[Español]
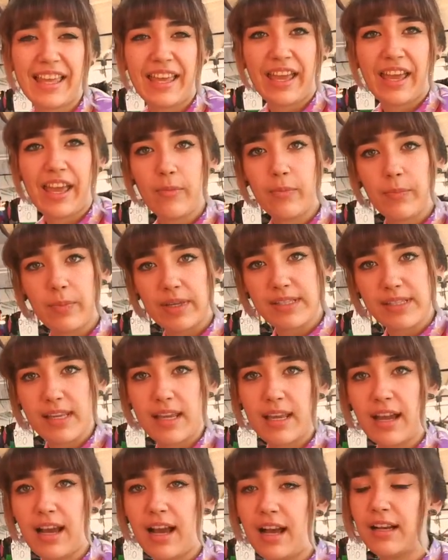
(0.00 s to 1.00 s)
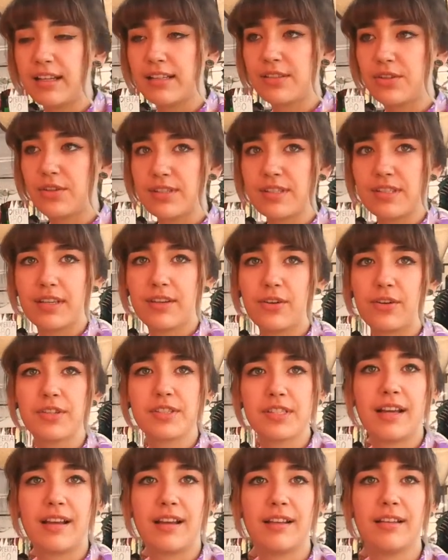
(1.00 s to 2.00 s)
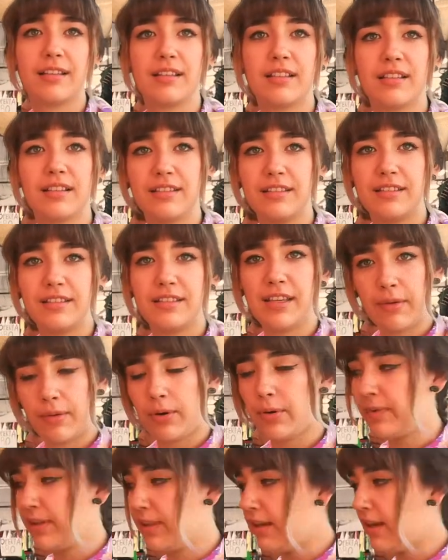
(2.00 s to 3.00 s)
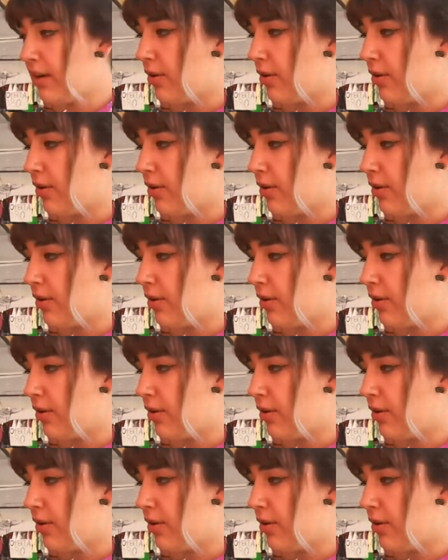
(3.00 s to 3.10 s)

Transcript: empecé a las 11, o sea, llevo media